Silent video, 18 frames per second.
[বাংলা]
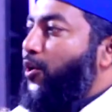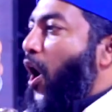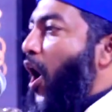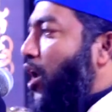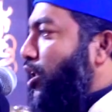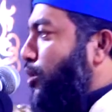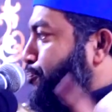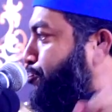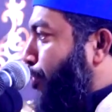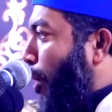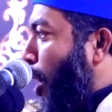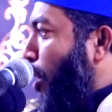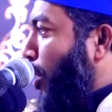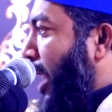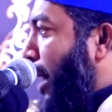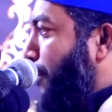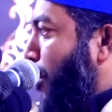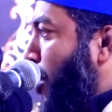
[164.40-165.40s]
নর্থ
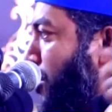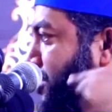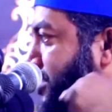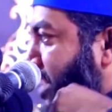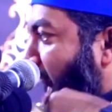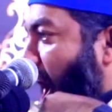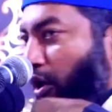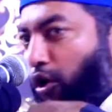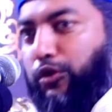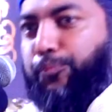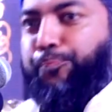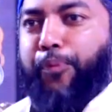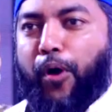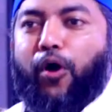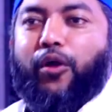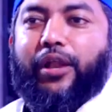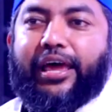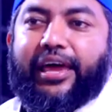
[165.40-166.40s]
পোল এবং সাউথ
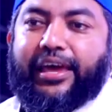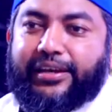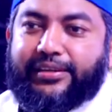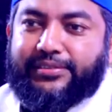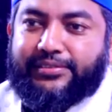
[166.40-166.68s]
পোলে